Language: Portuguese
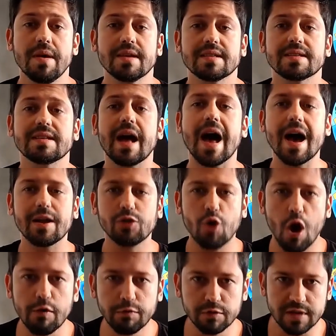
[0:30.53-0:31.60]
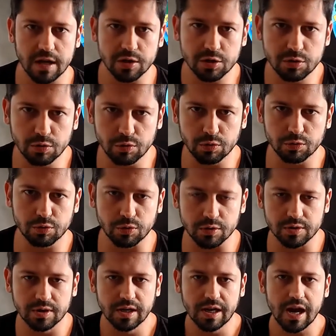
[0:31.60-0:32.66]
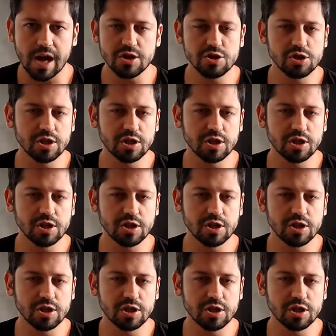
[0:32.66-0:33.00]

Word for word: começar novos assuntos,